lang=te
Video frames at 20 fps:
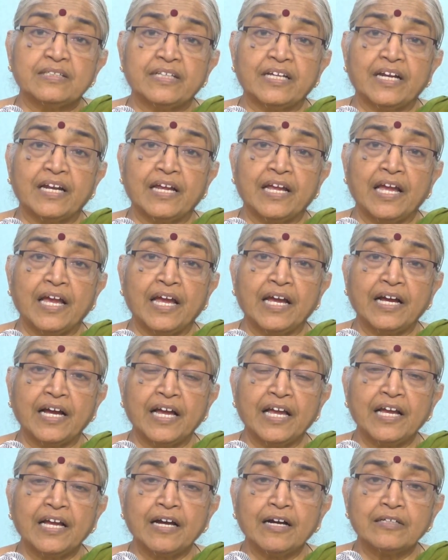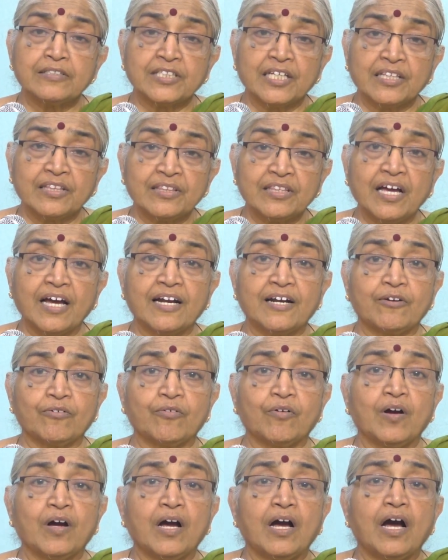తన ఏకైక
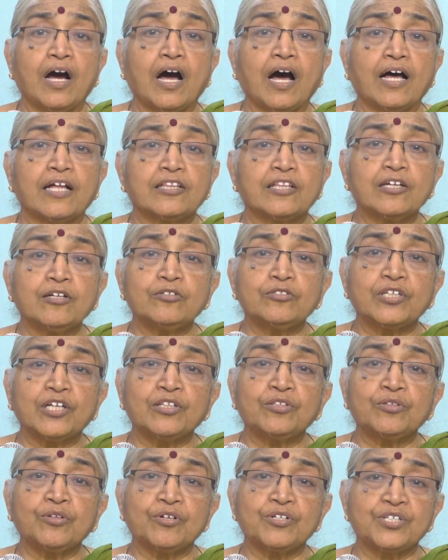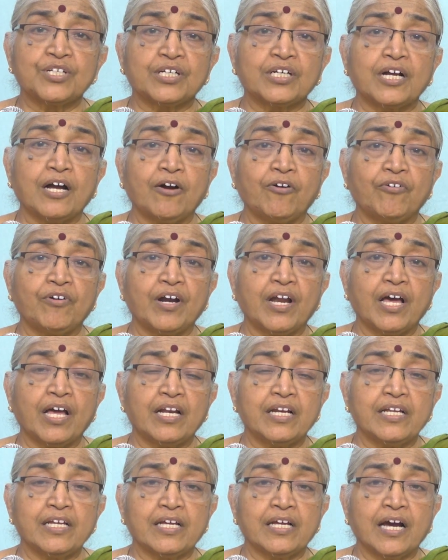సంతానం అతను సంతోషంగా
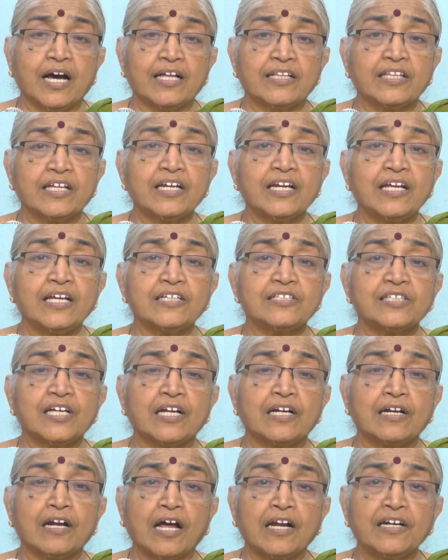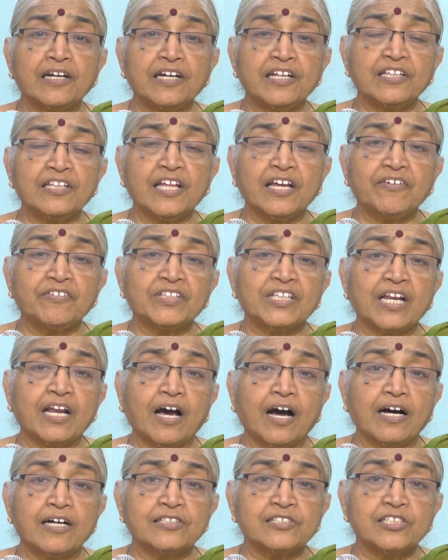ఉండాలి అతనికి అన్ని
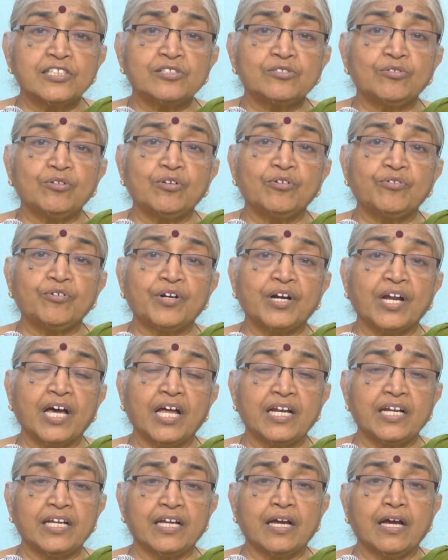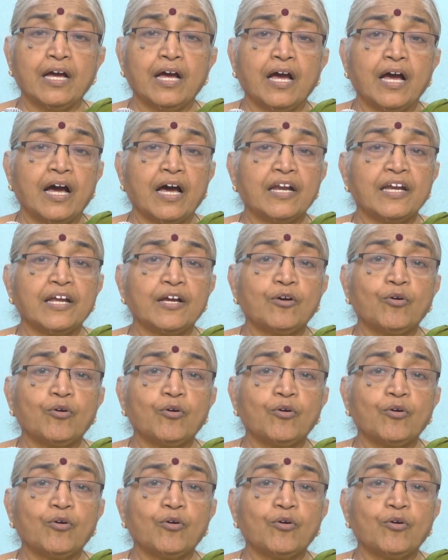దేవతల ఆశీస్సులు ఉండాలి అనే